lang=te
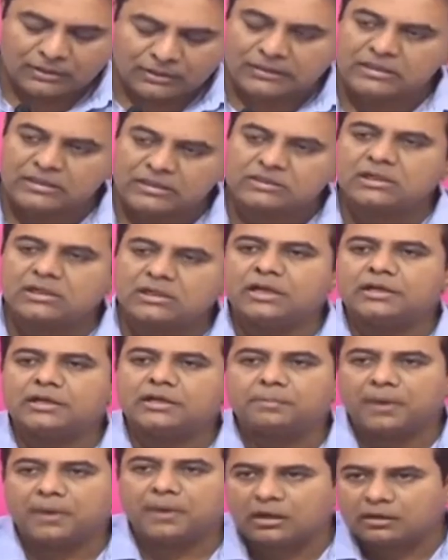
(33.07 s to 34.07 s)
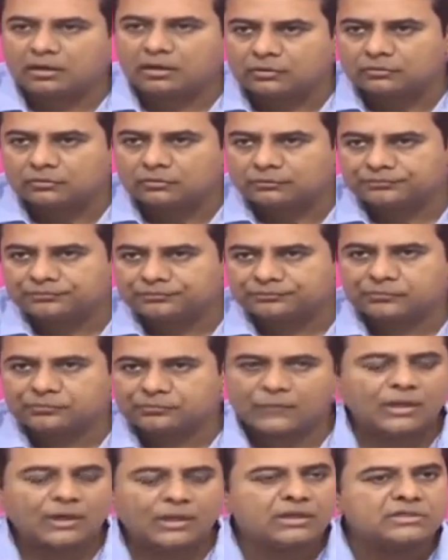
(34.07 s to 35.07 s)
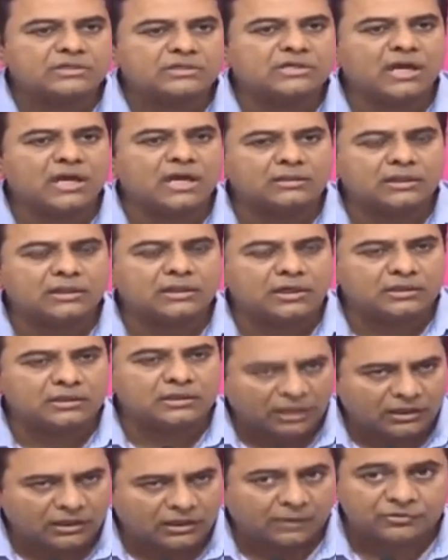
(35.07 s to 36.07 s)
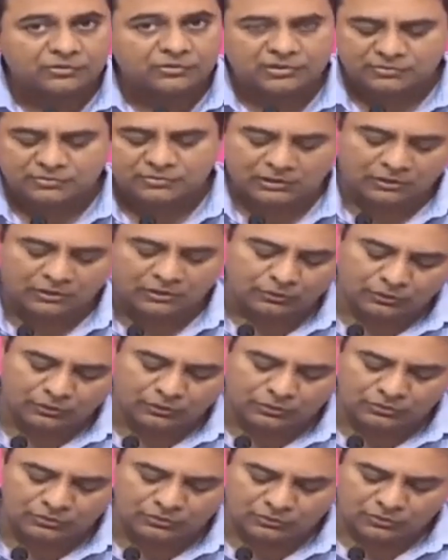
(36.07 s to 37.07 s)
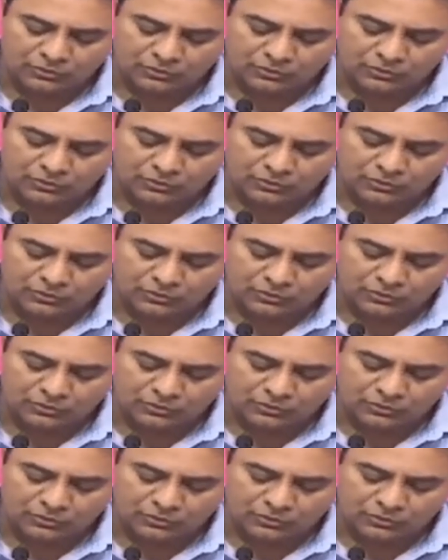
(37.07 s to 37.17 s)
నీతి లేని పాలనకు నిజాయితీ లేని దర్యాప్తు సంస్థలకు ఈరోజు